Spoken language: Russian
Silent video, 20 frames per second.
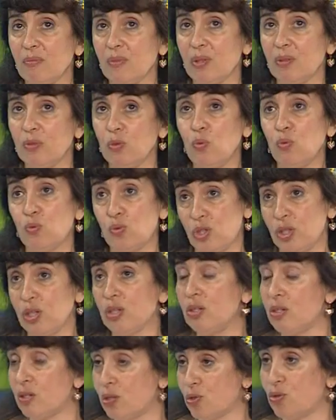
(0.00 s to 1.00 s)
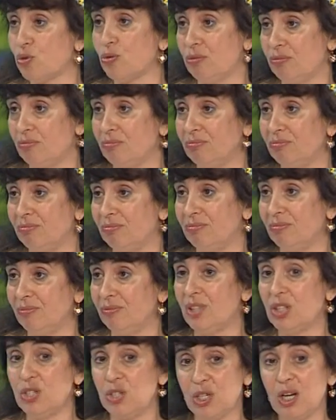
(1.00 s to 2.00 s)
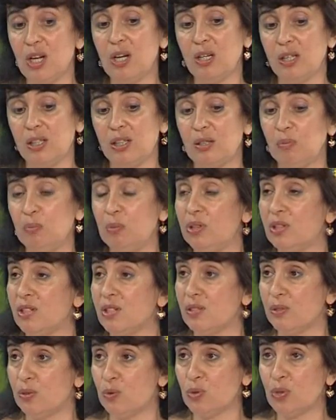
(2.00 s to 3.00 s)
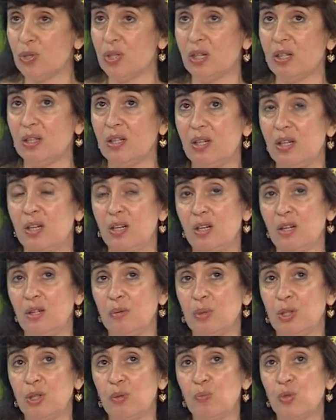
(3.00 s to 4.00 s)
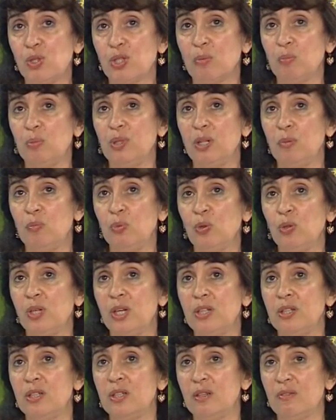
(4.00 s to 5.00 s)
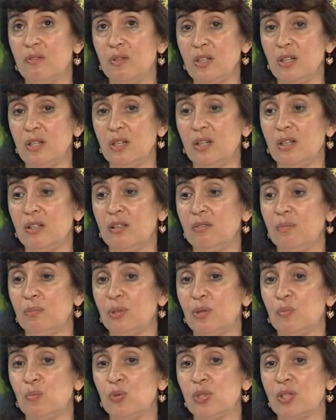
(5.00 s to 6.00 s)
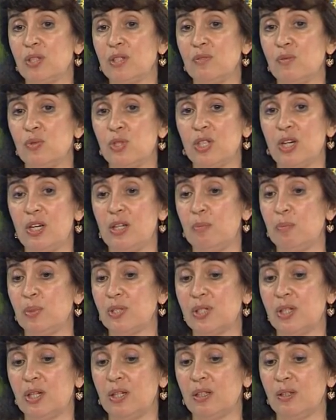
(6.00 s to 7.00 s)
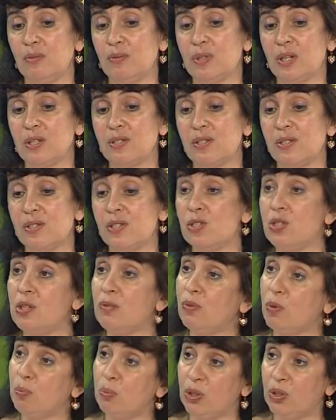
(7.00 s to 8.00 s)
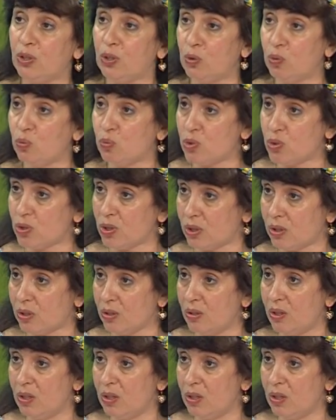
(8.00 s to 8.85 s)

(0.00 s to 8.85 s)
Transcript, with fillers: Ну, уже хорошо. Вначале это было сложно, потому что было много недоверия, потому что звучали постоянно фразы «Зачем вам это нужно?»,